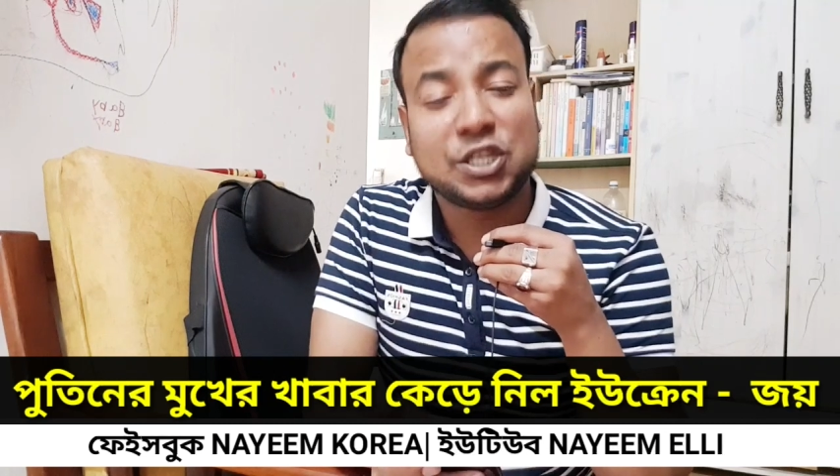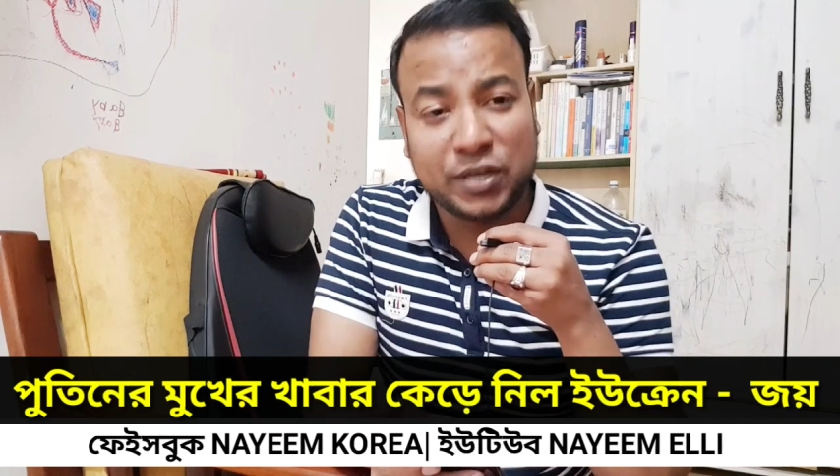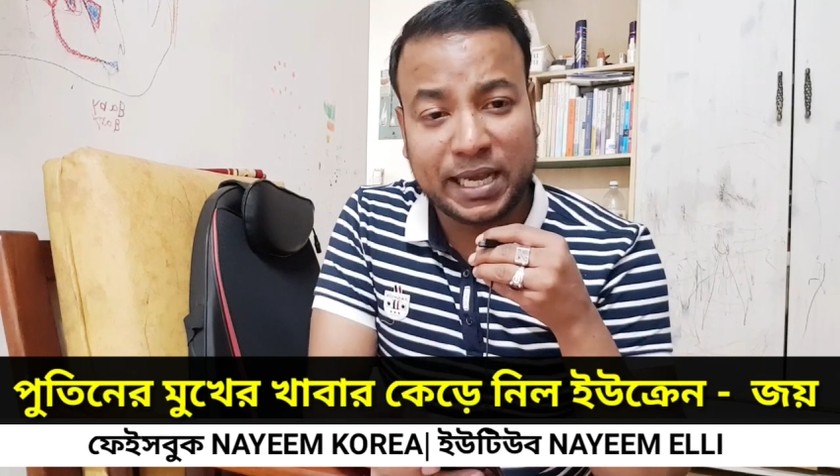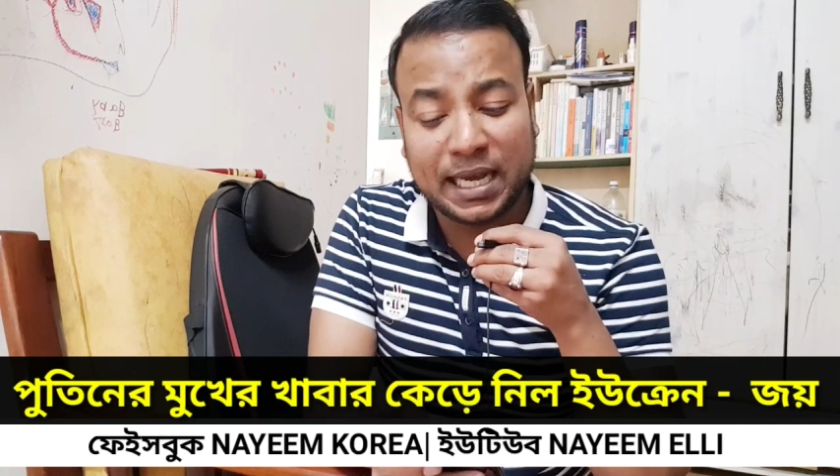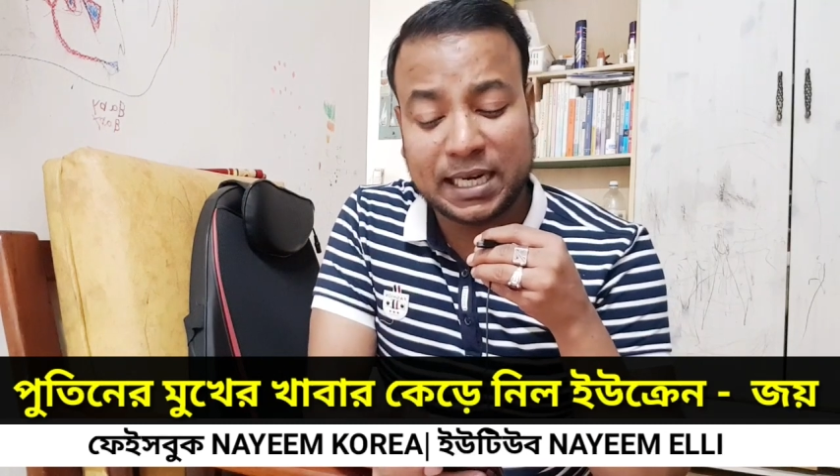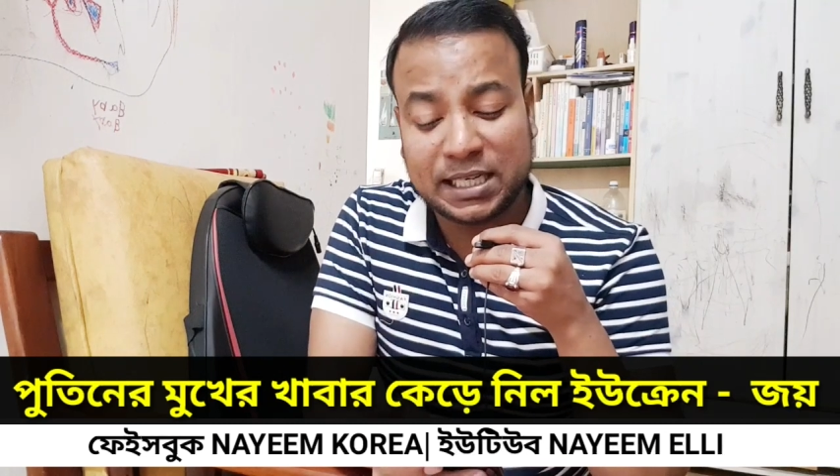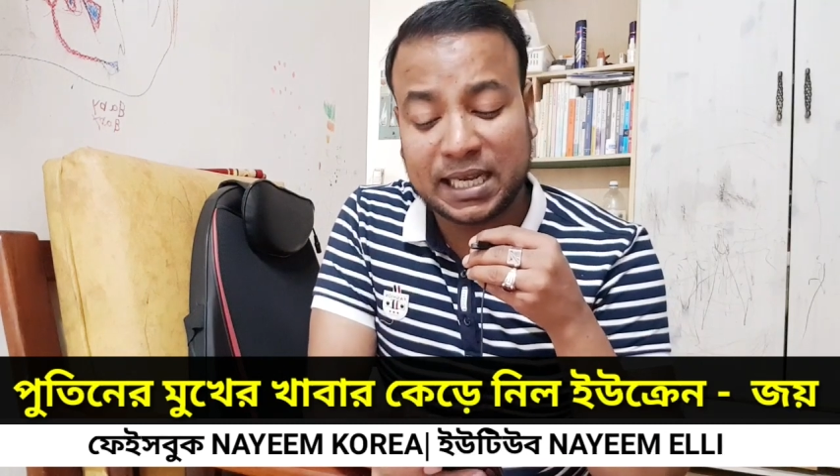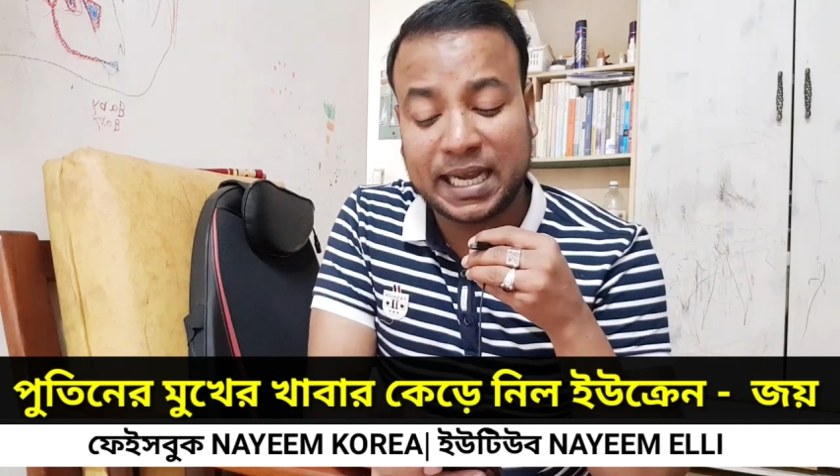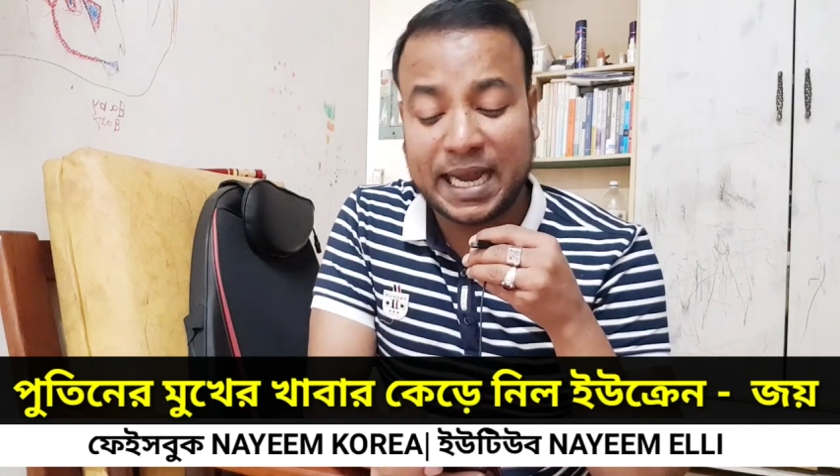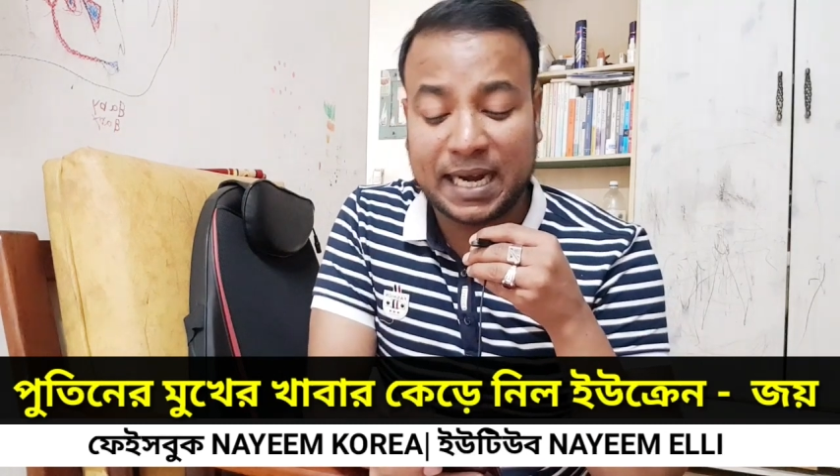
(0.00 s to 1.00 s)
সেইখানে
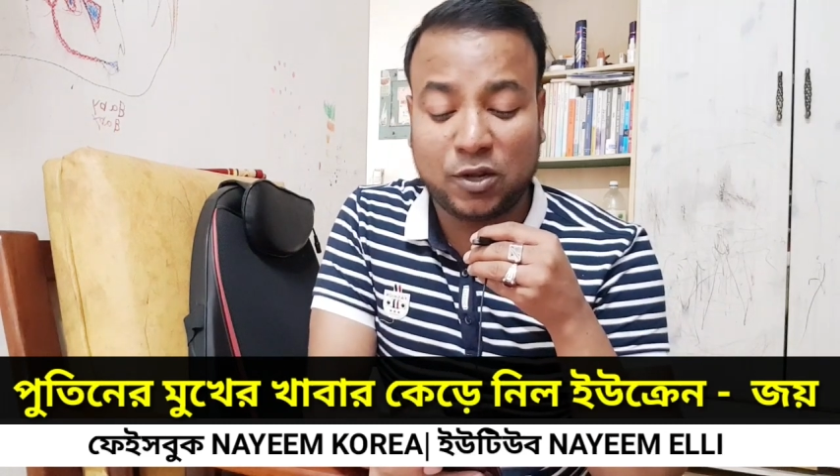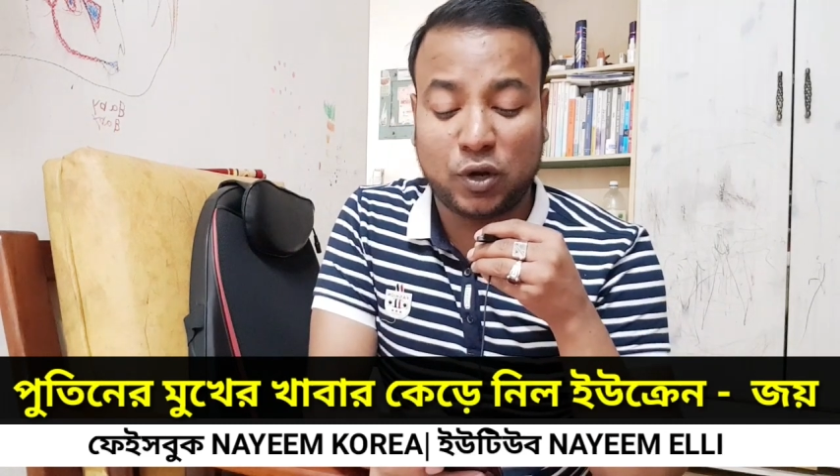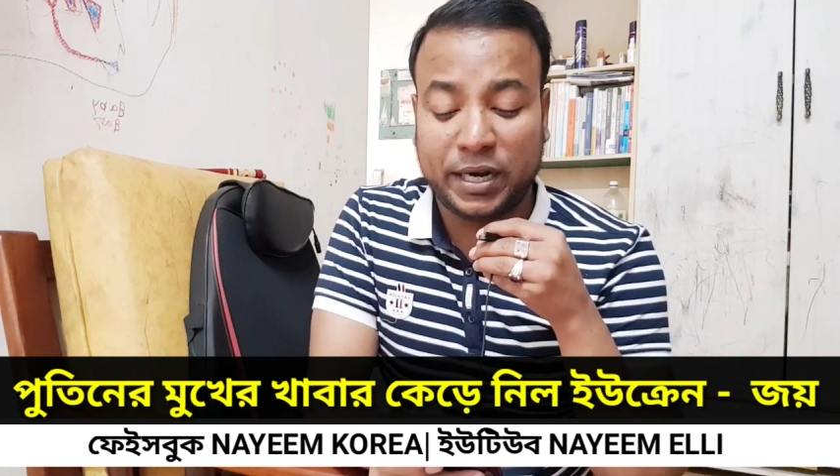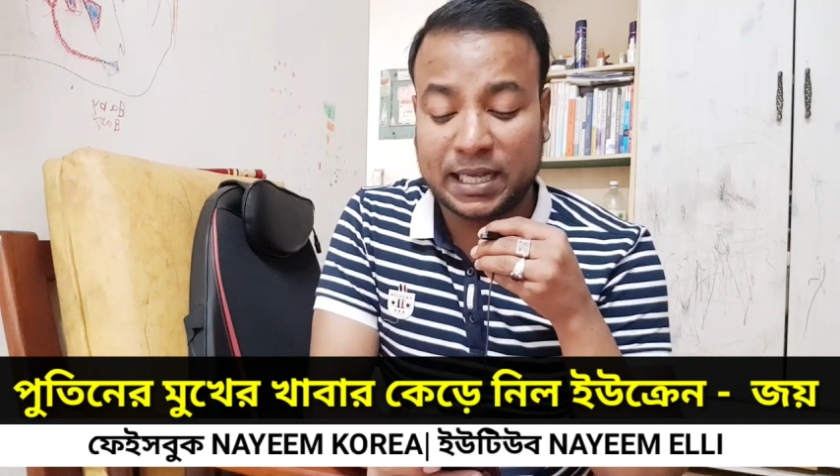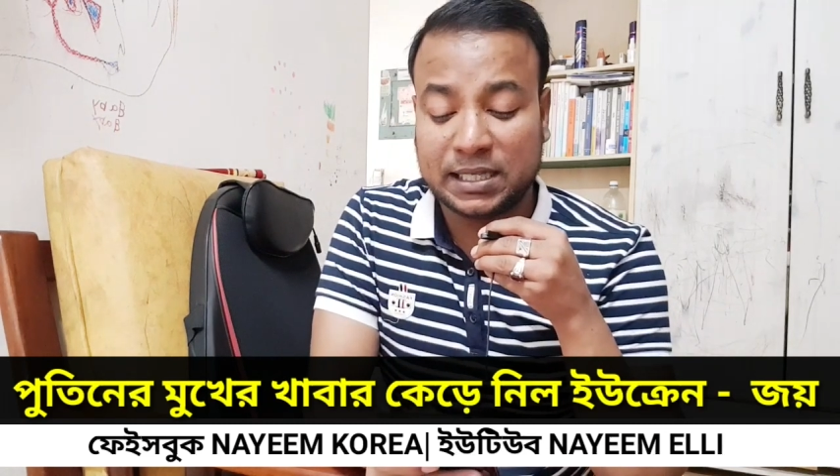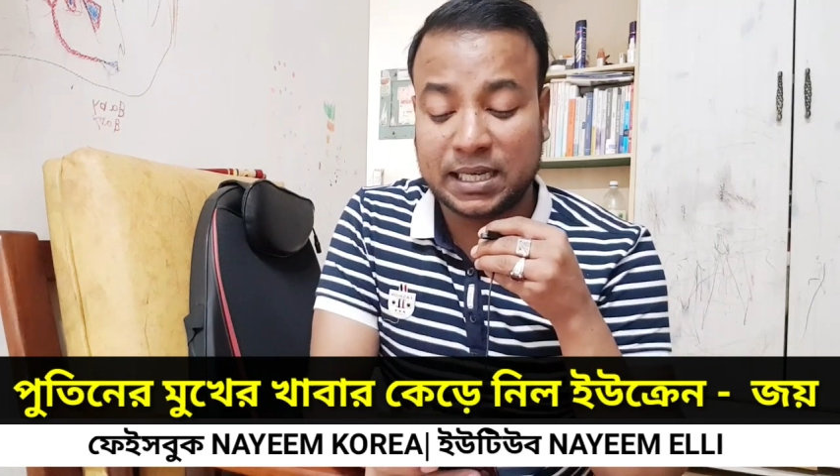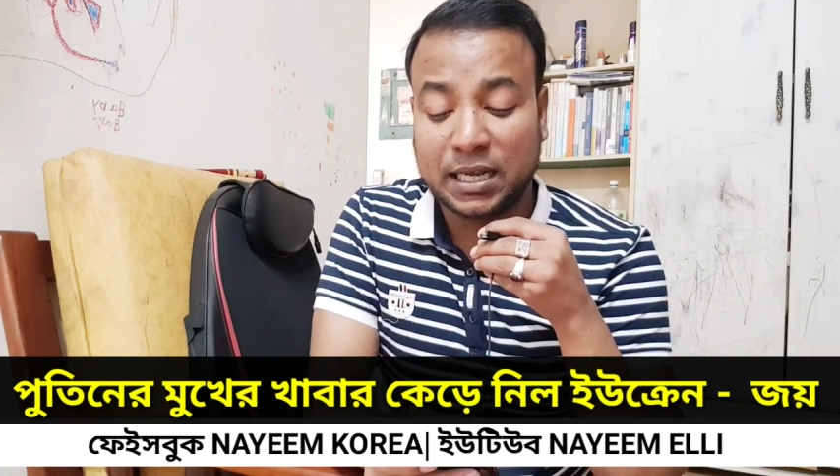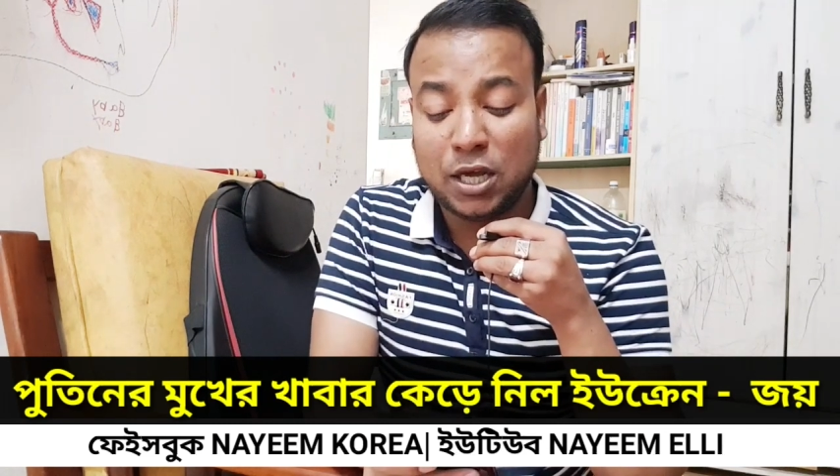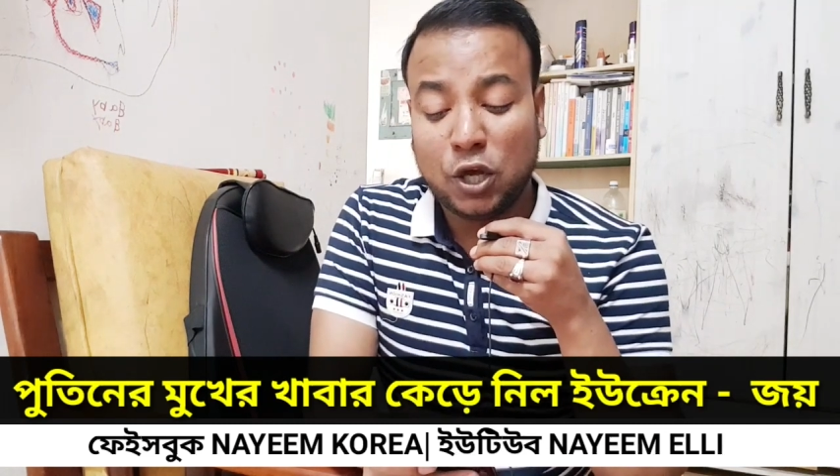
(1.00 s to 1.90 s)
সেটাকে অ্যাড করে নিয়েছেন